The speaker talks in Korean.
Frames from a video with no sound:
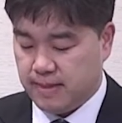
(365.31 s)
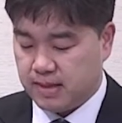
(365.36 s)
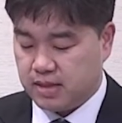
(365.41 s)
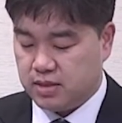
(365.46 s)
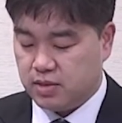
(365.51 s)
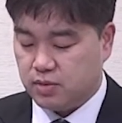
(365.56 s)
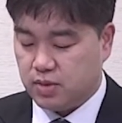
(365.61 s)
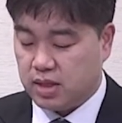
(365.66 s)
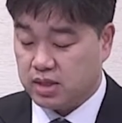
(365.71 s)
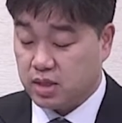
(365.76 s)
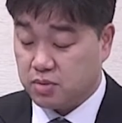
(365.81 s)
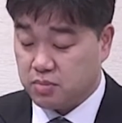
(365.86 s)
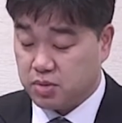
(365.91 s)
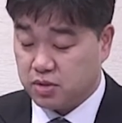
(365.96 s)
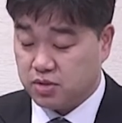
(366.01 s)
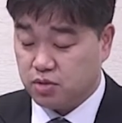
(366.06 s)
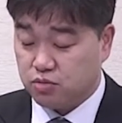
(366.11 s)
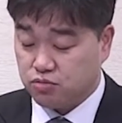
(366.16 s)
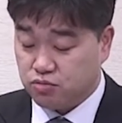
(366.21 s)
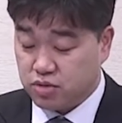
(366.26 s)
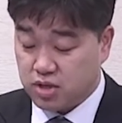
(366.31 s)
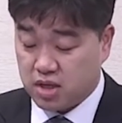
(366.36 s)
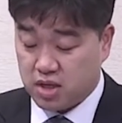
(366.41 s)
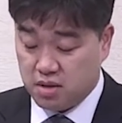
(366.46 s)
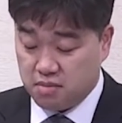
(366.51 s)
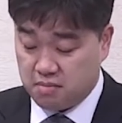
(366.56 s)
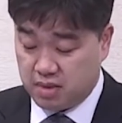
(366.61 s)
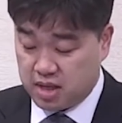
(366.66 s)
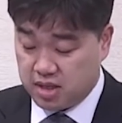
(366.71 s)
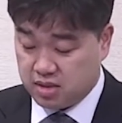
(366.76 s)
그리고 하나님께서는
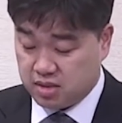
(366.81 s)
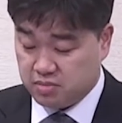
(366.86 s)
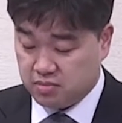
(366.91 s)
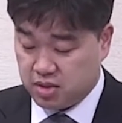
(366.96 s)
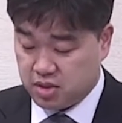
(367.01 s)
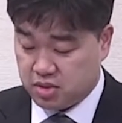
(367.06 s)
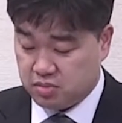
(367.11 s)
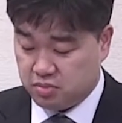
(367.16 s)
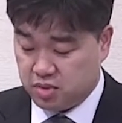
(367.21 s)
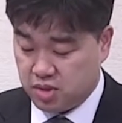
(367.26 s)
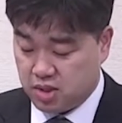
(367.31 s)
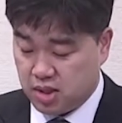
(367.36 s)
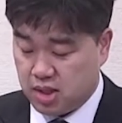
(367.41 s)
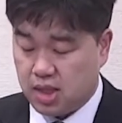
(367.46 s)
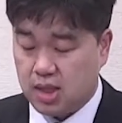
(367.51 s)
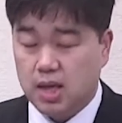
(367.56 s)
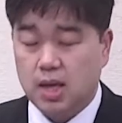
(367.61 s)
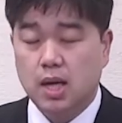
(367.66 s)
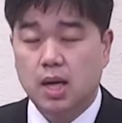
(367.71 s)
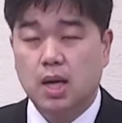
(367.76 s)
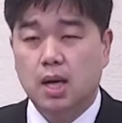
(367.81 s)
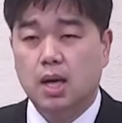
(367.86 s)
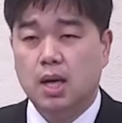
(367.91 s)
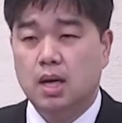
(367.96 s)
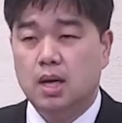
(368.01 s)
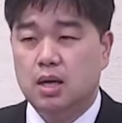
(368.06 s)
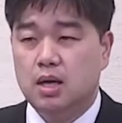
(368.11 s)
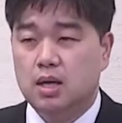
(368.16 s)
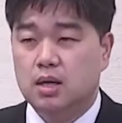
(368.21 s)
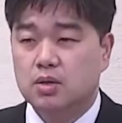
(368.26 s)
우리에게 말씀하십니다.
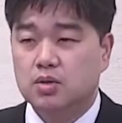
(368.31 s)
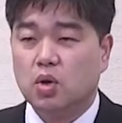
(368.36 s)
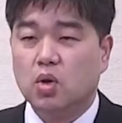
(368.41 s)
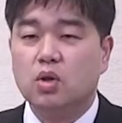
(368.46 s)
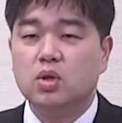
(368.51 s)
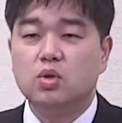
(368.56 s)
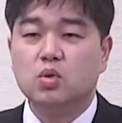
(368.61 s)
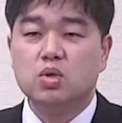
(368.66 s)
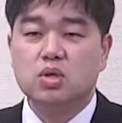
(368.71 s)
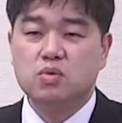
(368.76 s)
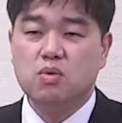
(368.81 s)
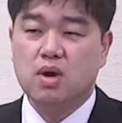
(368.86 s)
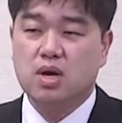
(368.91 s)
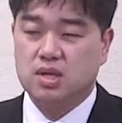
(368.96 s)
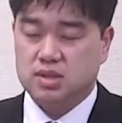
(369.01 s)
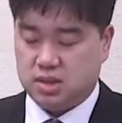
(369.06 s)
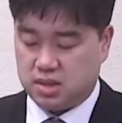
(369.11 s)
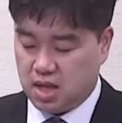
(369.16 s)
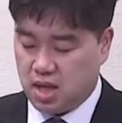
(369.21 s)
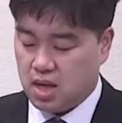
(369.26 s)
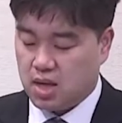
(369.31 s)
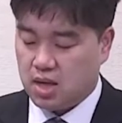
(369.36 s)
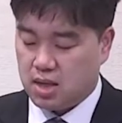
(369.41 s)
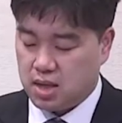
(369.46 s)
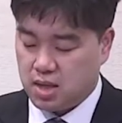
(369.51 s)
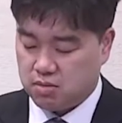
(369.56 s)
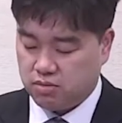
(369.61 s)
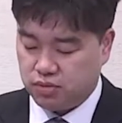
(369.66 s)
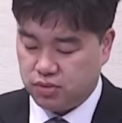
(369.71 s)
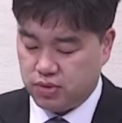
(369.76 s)
너희도 이와 같이
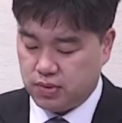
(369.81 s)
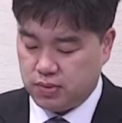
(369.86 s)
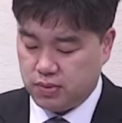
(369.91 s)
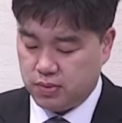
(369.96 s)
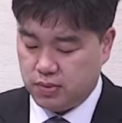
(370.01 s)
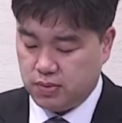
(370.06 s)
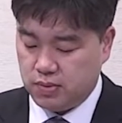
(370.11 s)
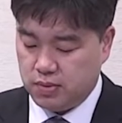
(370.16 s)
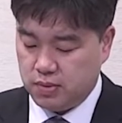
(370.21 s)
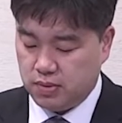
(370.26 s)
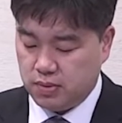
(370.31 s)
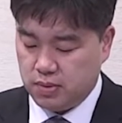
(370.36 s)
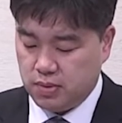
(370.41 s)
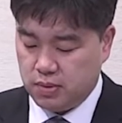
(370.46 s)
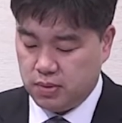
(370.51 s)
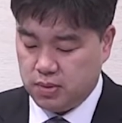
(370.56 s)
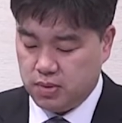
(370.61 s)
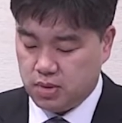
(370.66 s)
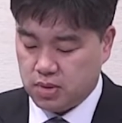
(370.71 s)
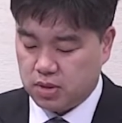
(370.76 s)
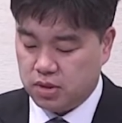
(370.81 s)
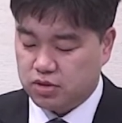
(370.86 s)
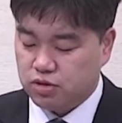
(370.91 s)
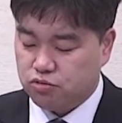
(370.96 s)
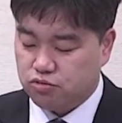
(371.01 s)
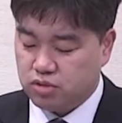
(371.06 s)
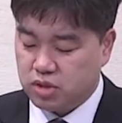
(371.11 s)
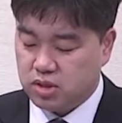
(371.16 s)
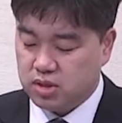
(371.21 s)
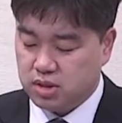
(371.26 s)
행하라고요.
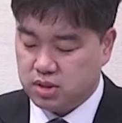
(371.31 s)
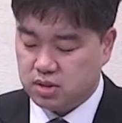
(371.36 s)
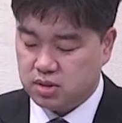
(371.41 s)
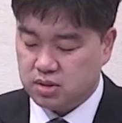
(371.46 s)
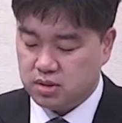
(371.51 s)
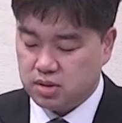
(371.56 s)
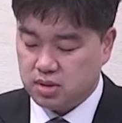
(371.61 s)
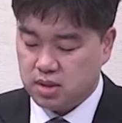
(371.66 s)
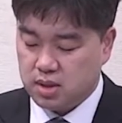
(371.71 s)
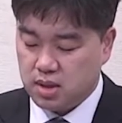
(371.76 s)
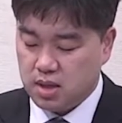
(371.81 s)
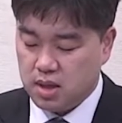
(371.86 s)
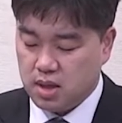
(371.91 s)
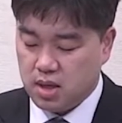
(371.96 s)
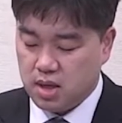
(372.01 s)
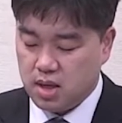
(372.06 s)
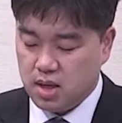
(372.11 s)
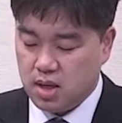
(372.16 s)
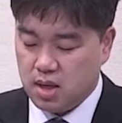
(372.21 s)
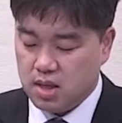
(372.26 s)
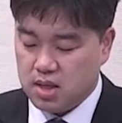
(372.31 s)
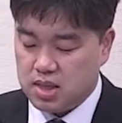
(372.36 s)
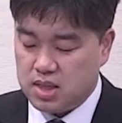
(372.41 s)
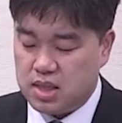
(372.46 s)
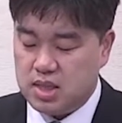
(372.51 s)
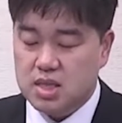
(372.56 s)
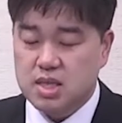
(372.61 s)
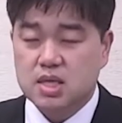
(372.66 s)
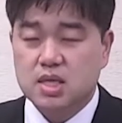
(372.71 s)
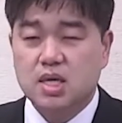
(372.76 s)
그래서 우리는
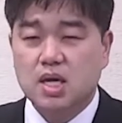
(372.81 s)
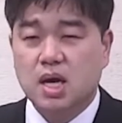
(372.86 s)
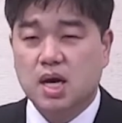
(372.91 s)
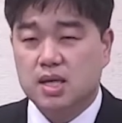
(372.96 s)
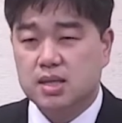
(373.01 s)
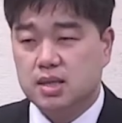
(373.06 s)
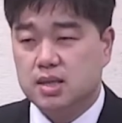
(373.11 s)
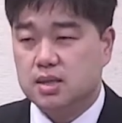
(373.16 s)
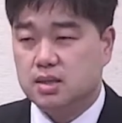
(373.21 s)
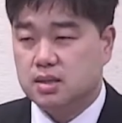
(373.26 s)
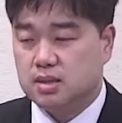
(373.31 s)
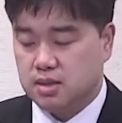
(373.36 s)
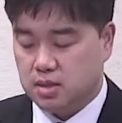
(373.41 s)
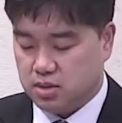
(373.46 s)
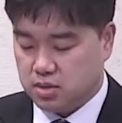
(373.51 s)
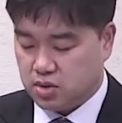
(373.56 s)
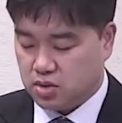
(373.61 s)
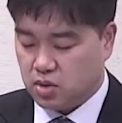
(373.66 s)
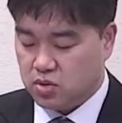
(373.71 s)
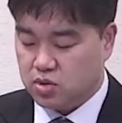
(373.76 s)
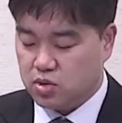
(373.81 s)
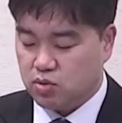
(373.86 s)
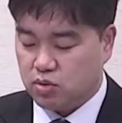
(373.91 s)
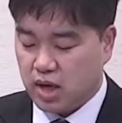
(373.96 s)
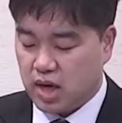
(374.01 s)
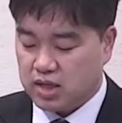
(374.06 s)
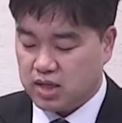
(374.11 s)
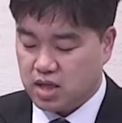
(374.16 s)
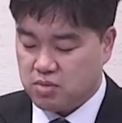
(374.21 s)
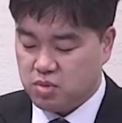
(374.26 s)
이익이 아닌
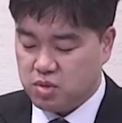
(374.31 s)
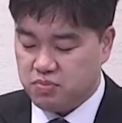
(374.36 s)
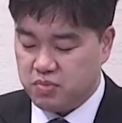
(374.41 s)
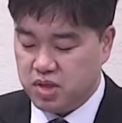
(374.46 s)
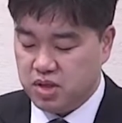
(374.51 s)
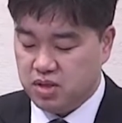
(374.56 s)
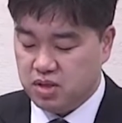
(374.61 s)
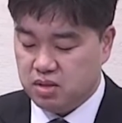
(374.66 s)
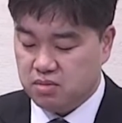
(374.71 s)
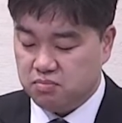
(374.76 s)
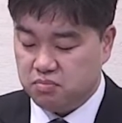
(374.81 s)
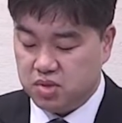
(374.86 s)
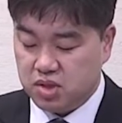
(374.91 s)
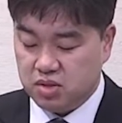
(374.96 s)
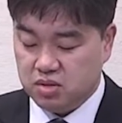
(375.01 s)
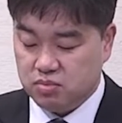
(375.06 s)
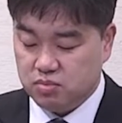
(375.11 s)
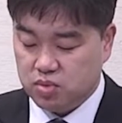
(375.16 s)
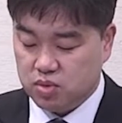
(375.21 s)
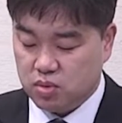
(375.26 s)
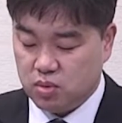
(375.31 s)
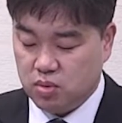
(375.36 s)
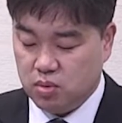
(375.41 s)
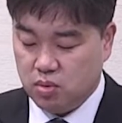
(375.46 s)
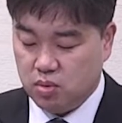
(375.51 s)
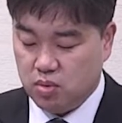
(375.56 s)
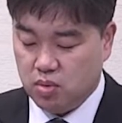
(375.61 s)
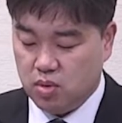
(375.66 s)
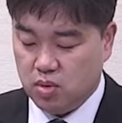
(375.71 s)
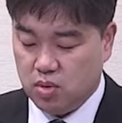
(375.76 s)
전적으로 하나님을 믿는
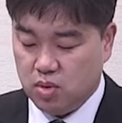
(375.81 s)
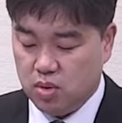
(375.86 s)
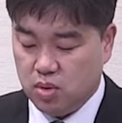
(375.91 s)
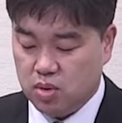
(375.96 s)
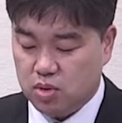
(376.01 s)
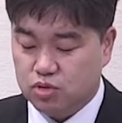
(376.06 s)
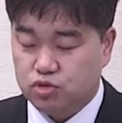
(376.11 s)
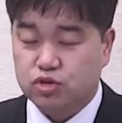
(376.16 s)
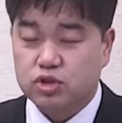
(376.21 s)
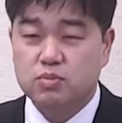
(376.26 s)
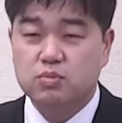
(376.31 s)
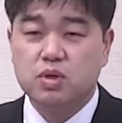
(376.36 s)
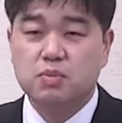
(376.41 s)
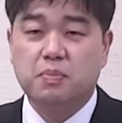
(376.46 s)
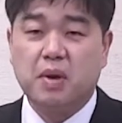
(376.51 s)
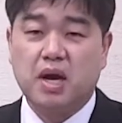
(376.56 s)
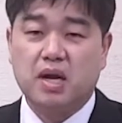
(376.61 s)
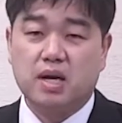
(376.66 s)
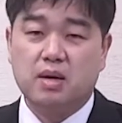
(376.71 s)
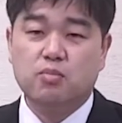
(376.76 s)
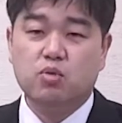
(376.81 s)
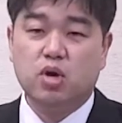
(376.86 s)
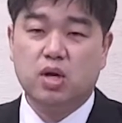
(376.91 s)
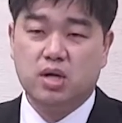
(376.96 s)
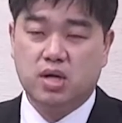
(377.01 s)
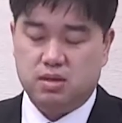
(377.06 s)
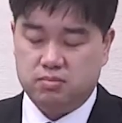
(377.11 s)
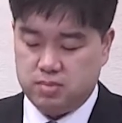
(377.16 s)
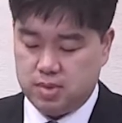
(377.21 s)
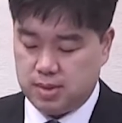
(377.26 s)
믿음으로 주님을
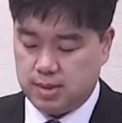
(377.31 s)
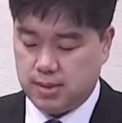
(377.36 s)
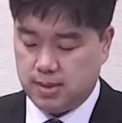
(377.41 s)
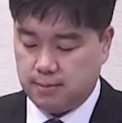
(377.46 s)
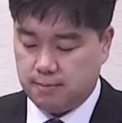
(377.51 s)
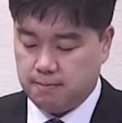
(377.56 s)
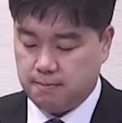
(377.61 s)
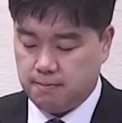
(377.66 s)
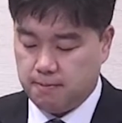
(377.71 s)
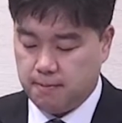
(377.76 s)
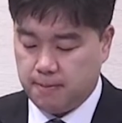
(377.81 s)
바라보아야 합니다.